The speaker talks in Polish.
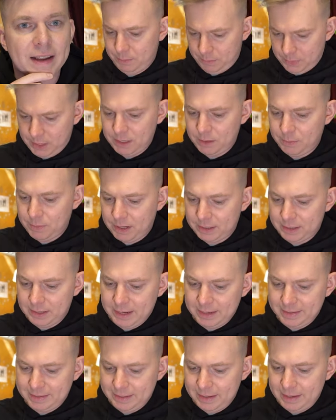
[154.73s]
Menu Magdy
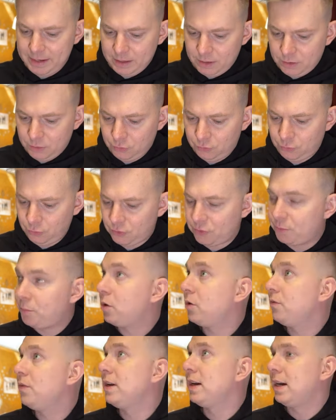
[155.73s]
Gessler, żur z
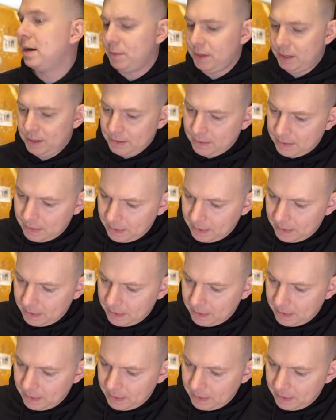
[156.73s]
borownikami,